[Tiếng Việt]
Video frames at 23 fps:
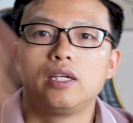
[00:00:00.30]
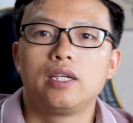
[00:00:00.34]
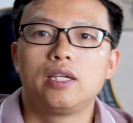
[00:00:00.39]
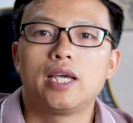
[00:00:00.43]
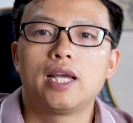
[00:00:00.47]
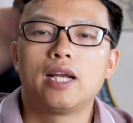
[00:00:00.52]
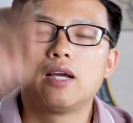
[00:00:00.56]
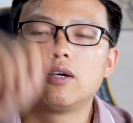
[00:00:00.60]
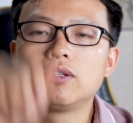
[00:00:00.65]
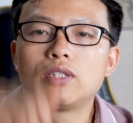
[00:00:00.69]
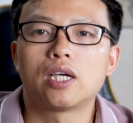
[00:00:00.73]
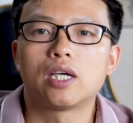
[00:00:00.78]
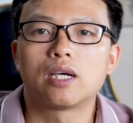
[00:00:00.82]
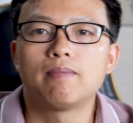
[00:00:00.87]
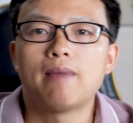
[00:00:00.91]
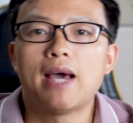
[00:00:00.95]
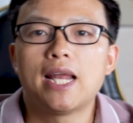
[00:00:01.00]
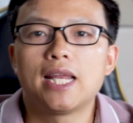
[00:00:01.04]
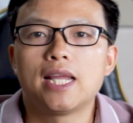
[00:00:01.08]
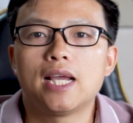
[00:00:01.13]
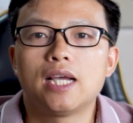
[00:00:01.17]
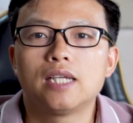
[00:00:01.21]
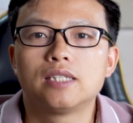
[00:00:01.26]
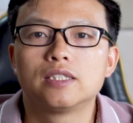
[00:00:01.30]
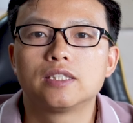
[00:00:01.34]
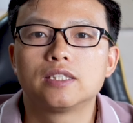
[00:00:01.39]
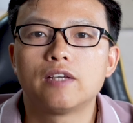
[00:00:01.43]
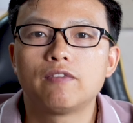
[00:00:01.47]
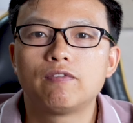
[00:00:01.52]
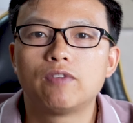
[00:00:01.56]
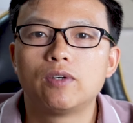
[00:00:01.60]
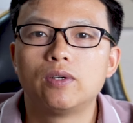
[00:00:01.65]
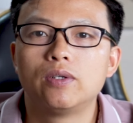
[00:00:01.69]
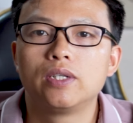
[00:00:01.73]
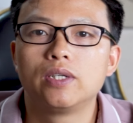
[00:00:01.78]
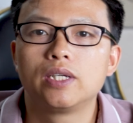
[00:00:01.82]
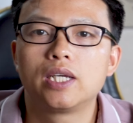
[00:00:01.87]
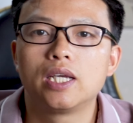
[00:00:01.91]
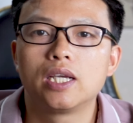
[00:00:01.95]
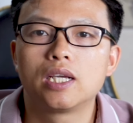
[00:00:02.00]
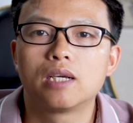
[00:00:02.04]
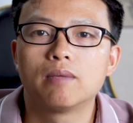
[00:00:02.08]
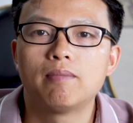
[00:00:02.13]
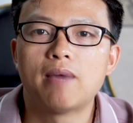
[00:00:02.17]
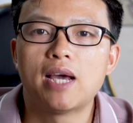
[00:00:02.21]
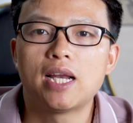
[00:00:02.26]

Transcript: Hello chào các bạn nhé, rất vui khi các